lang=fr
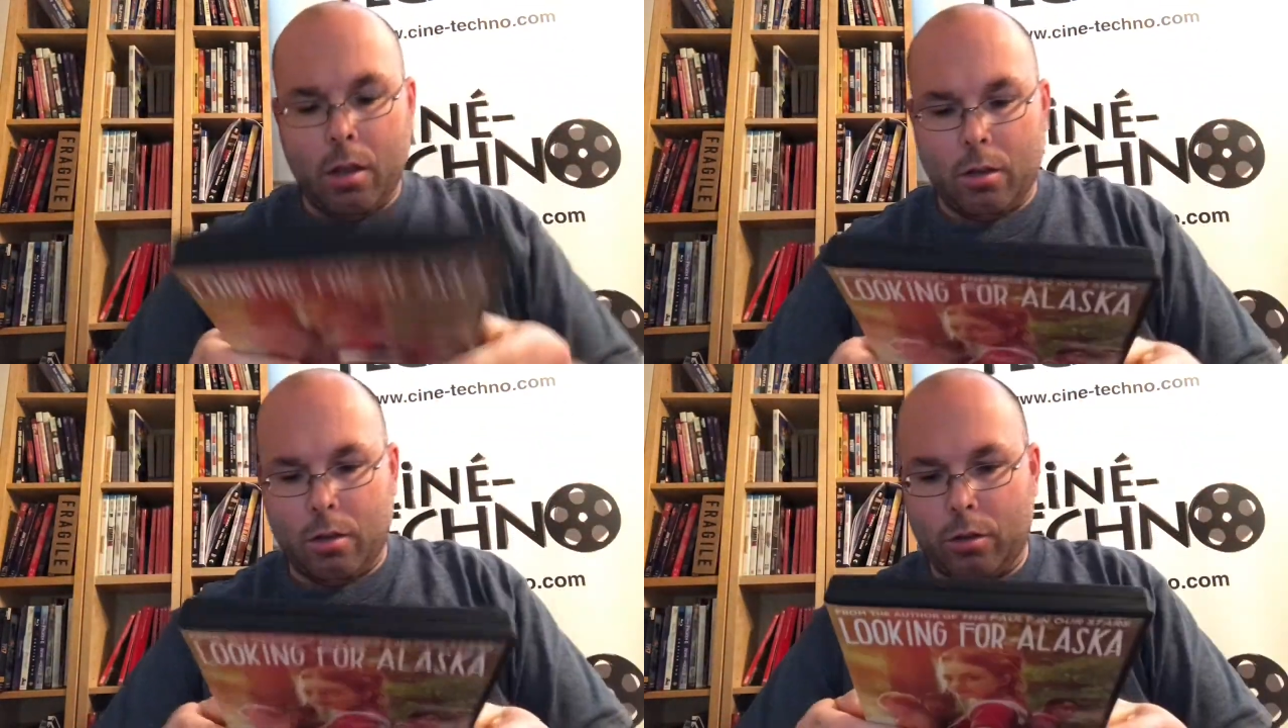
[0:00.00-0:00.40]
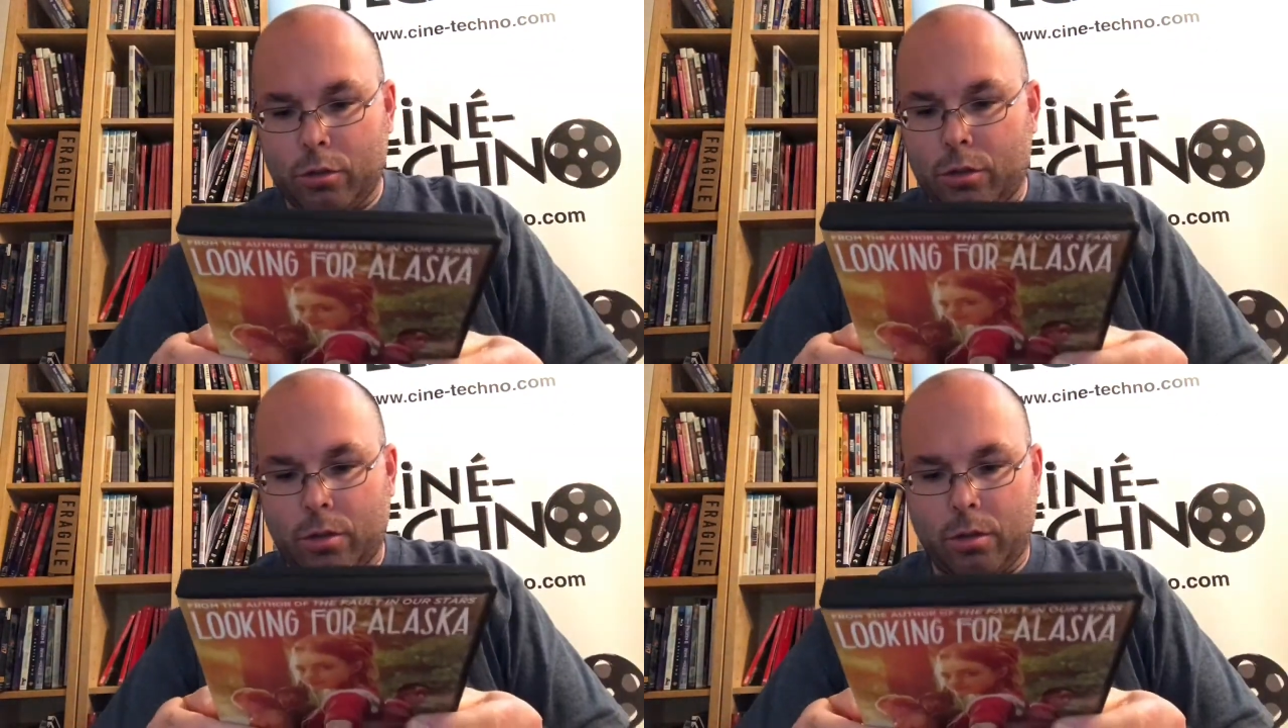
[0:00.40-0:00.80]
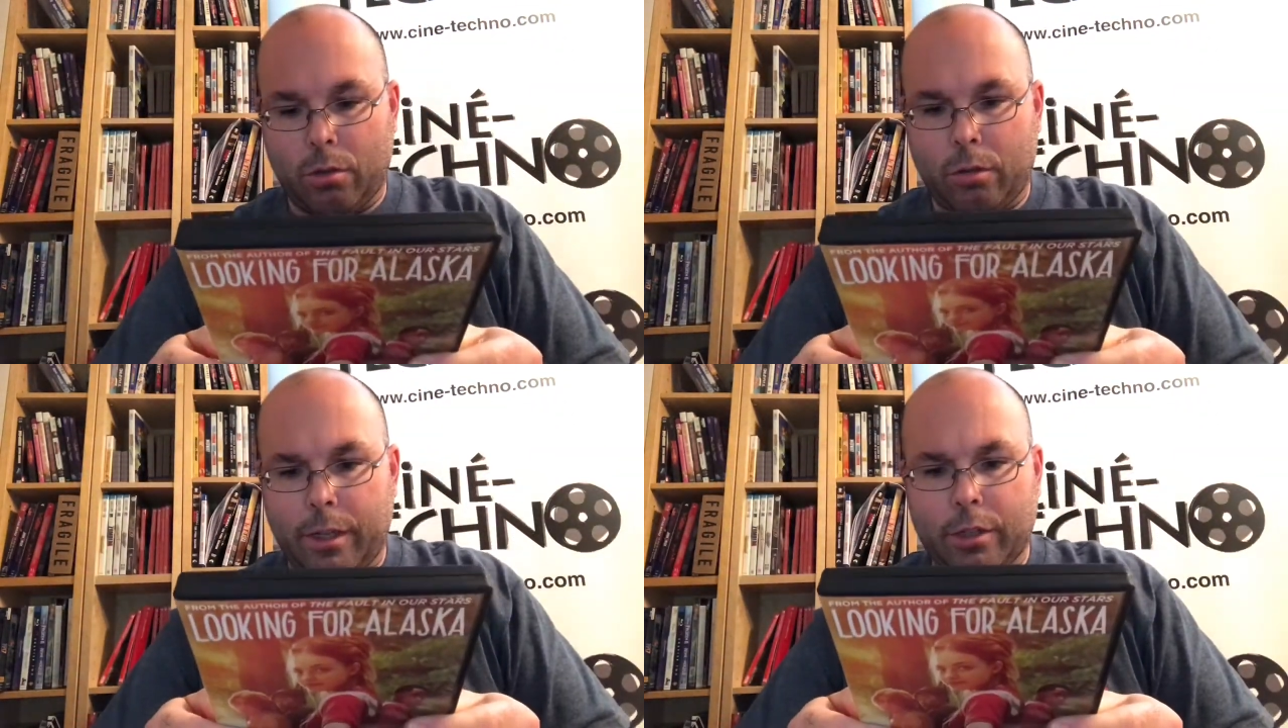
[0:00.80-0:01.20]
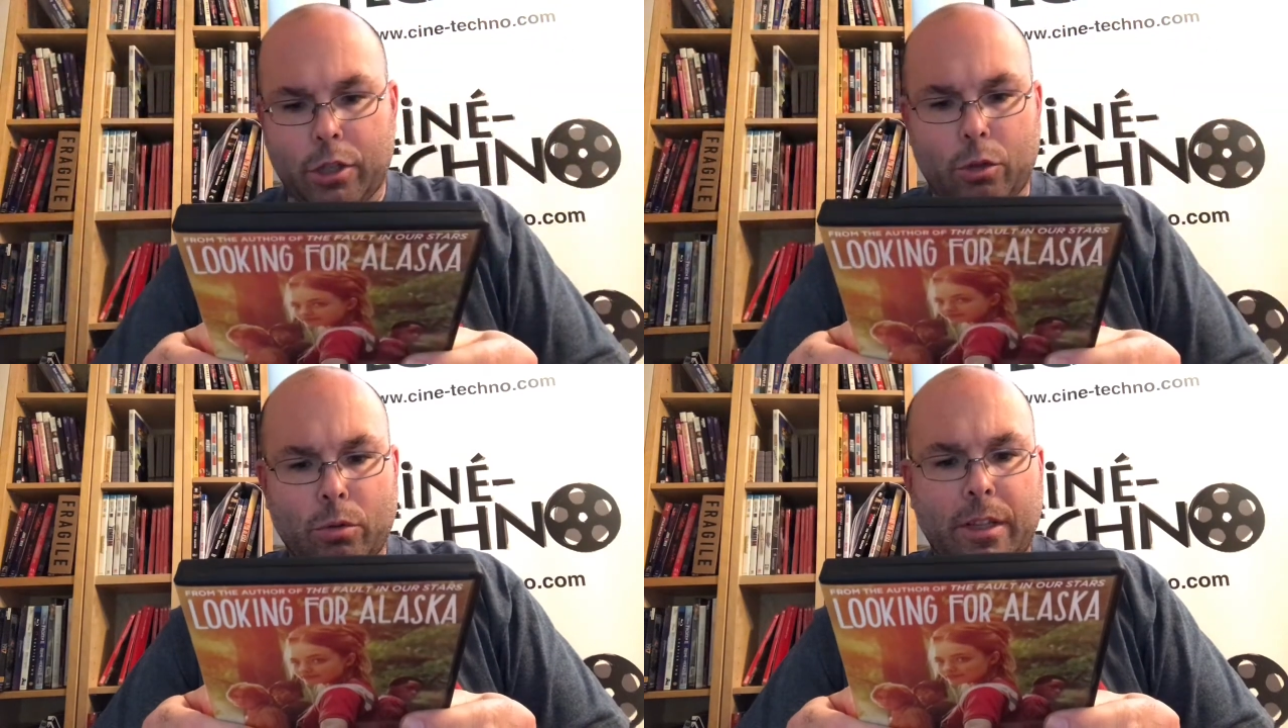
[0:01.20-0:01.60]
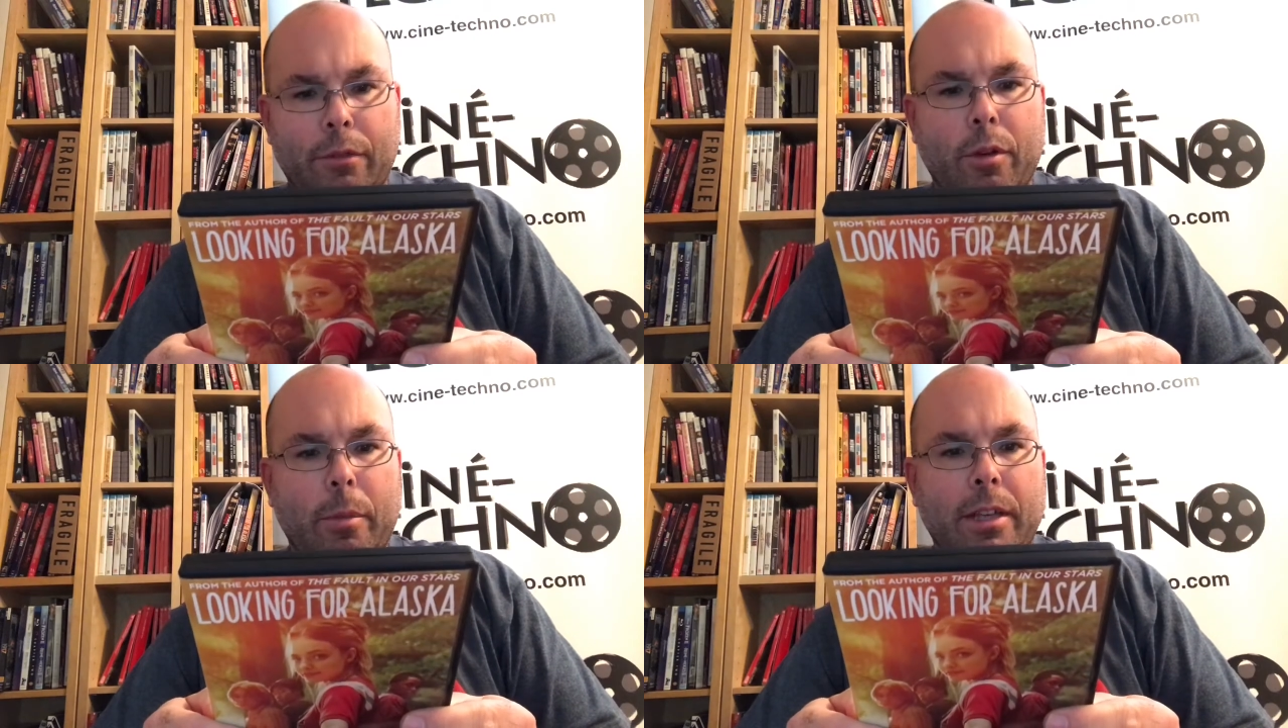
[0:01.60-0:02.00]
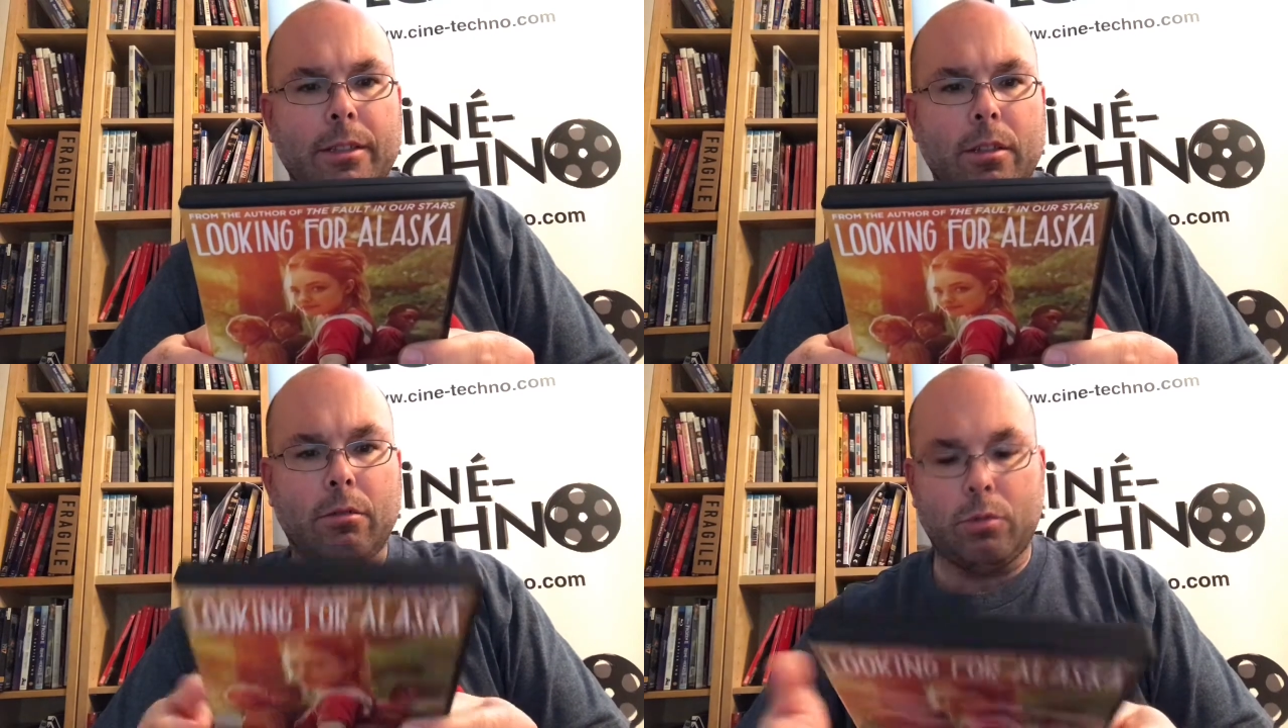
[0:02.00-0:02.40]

Euh, sinon, est-ce qu'il y a d'autres informations?